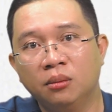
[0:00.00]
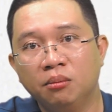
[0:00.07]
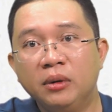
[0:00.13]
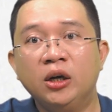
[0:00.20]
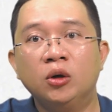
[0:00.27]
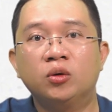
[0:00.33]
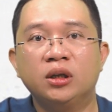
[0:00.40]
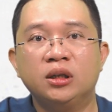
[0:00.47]

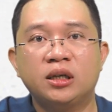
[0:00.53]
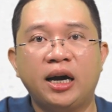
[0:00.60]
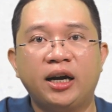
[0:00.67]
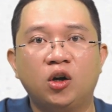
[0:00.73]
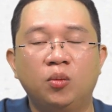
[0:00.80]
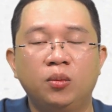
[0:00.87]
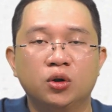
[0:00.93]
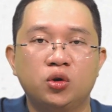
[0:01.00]
bill TC
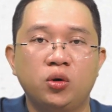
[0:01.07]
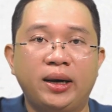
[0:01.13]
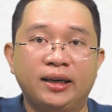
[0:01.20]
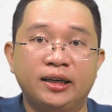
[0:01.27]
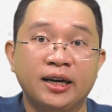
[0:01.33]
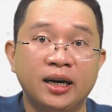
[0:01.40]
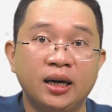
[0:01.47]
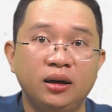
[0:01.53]
cũng một số hạn
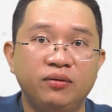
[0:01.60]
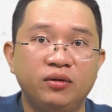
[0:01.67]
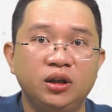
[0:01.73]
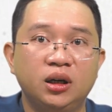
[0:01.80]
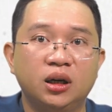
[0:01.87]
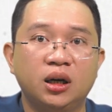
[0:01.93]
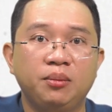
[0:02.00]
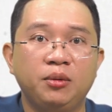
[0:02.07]
chế với
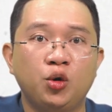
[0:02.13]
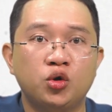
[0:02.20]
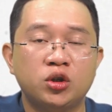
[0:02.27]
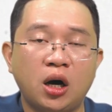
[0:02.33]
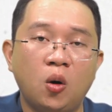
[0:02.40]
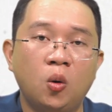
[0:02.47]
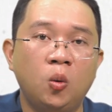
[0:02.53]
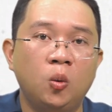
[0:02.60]
những cái bill
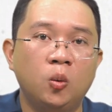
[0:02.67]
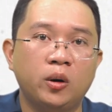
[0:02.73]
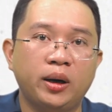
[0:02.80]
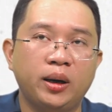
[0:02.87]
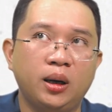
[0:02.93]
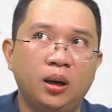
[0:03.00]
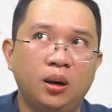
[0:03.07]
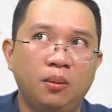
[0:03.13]
sâu
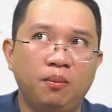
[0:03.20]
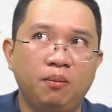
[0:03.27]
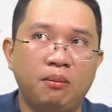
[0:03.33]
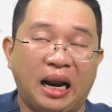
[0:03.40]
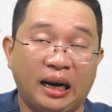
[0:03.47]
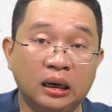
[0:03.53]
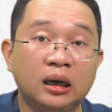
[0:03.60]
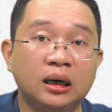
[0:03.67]
cái uh,
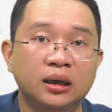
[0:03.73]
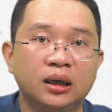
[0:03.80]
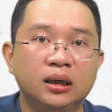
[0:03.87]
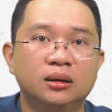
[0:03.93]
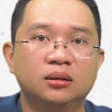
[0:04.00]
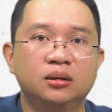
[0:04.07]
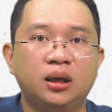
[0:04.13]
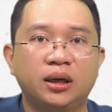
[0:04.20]
mạnh hơn á,
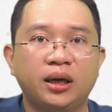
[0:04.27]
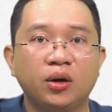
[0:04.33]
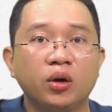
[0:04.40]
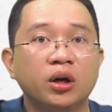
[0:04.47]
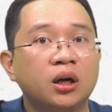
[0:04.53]
thì cái nguy